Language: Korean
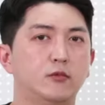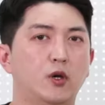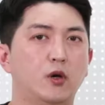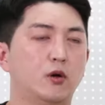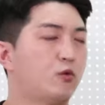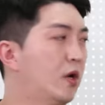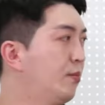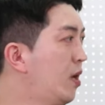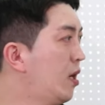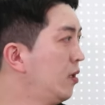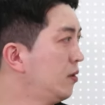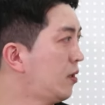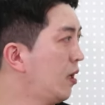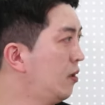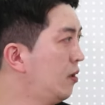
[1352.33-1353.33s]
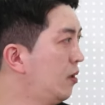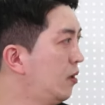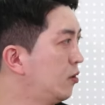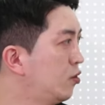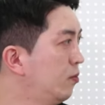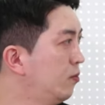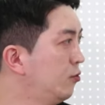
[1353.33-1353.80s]
어, 관망세를
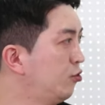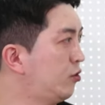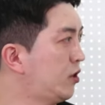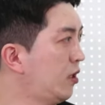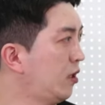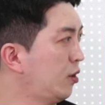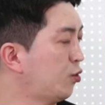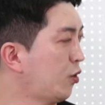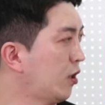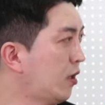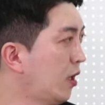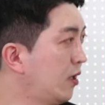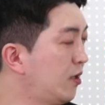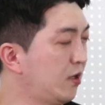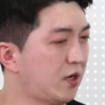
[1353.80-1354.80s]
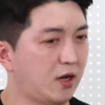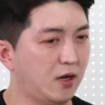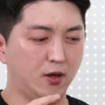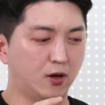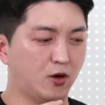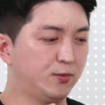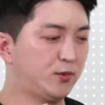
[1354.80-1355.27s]
좀 유지하는 게 좋겠다. 그러니까 네.
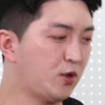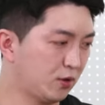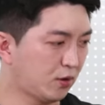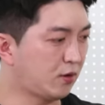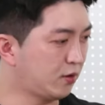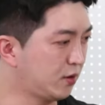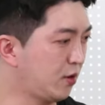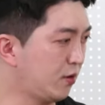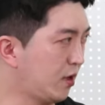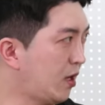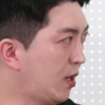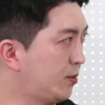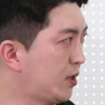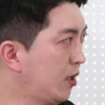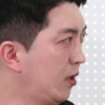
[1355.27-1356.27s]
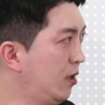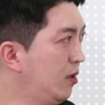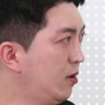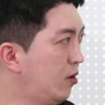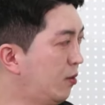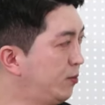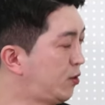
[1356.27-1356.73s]
엄청 떨어지거나 갑자기 네.
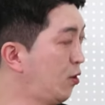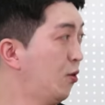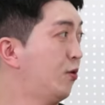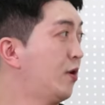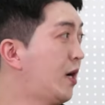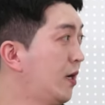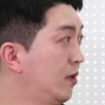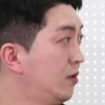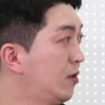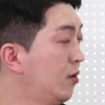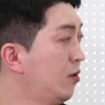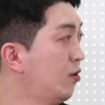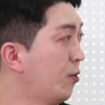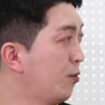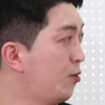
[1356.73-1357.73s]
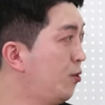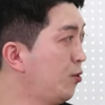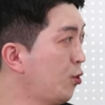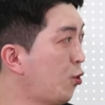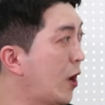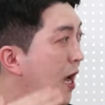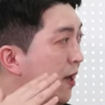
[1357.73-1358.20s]
엄청 오를 가능성은 없고
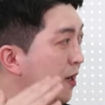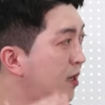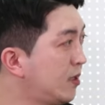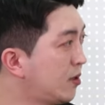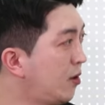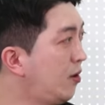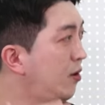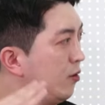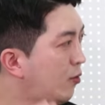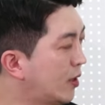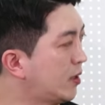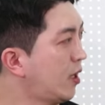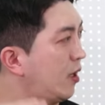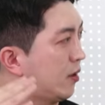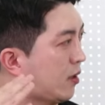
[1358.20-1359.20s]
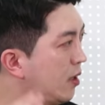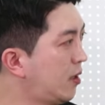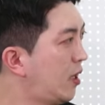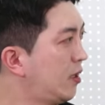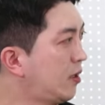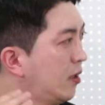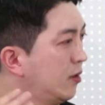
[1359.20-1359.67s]
요 안에서 왔다 갔다를
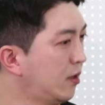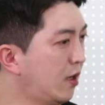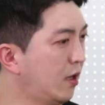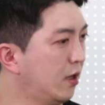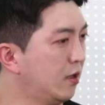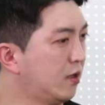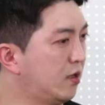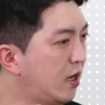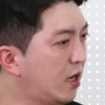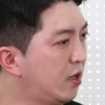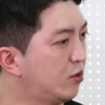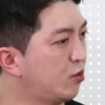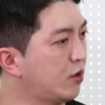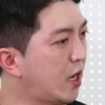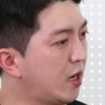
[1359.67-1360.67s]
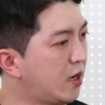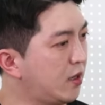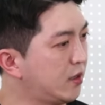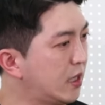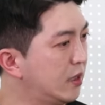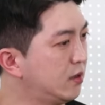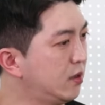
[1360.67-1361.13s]
할 네, 텐데 맞습니다. 그래도 약간의
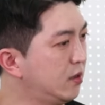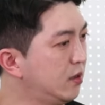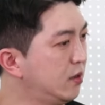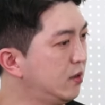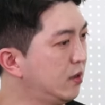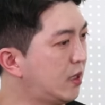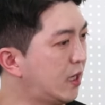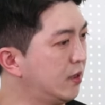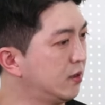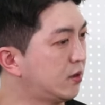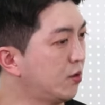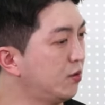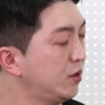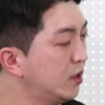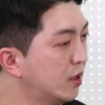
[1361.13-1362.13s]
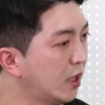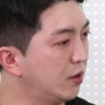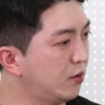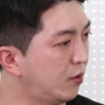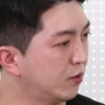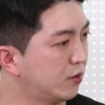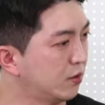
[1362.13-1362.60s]
상승 가능성은 있나요?
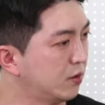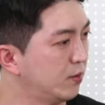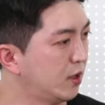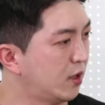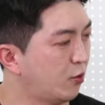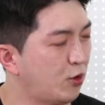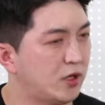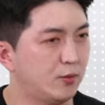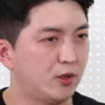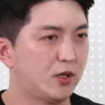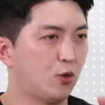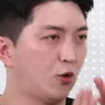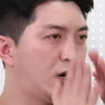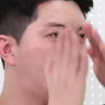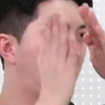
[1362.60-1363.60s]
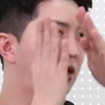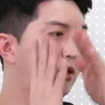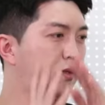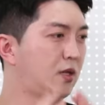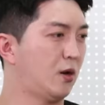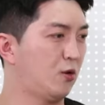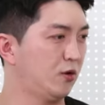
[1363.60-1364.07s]
어떻습니까? 왜냐면 이렇게 올라가
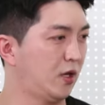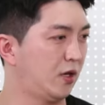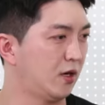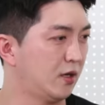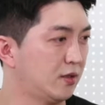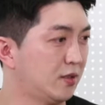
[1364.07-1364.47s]
있다고 얘기를